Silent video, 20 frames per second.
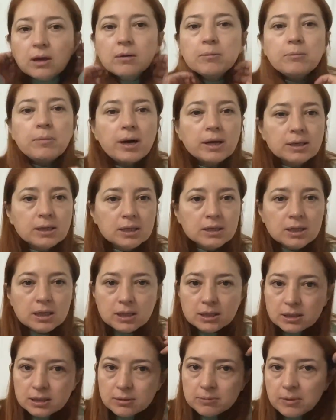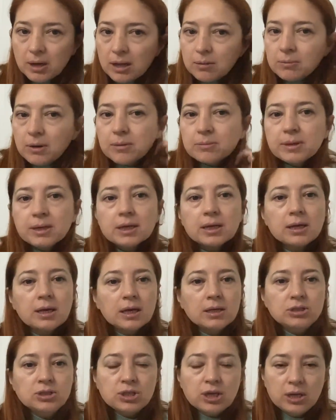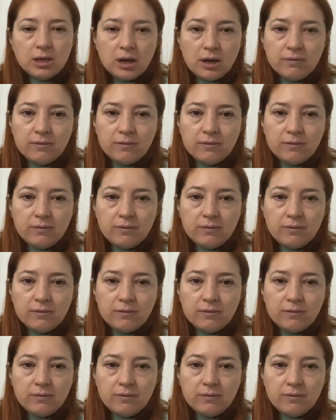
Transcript: Markete gittim almam gereken şeyler